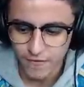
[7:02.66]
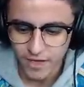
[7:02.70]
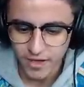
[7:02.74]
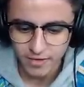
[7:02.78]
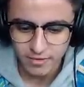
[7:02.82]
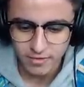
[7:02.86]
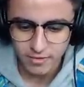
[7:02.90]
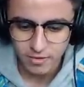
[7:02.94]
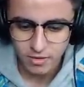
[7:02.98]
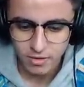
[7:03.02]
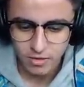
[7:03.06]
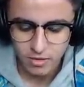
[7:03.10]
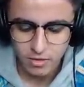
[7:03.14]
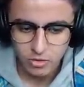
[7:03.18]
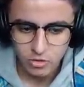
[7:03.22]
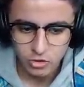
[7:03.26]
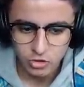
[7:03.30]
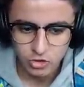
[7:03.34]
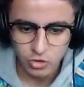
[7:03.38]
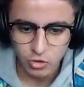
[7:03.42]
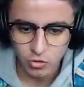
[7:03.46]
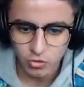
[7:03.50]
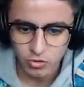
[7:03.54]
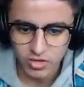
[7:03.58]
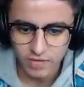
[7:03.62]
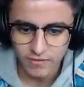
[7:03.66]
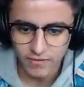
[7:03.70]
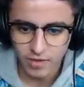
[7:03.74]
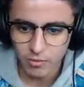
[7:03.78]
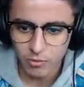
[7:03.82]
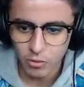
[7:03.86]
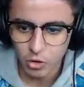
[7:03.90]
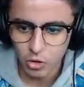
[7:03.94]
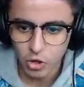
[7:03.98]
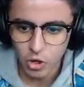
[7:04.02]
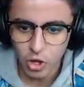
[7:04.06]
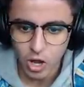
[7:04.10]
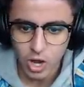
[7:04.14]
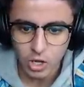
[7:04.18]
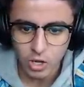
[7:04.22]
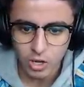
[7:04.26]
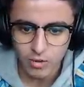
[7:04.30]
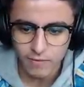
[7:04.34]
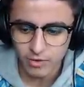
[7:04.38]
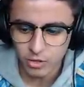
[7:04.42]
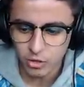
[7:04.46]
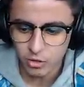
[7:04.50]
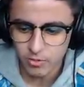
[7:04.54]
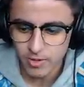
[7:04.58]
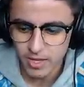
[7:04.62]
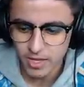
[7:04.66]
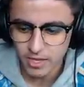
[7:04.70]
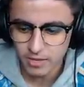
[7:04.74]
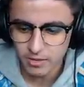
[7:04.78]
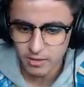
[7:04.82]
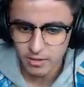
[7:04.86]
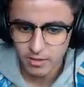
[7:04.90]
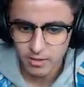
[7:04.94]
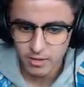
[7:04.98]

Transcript: fight, genre où t'es vraiment corps à corps avec le mec,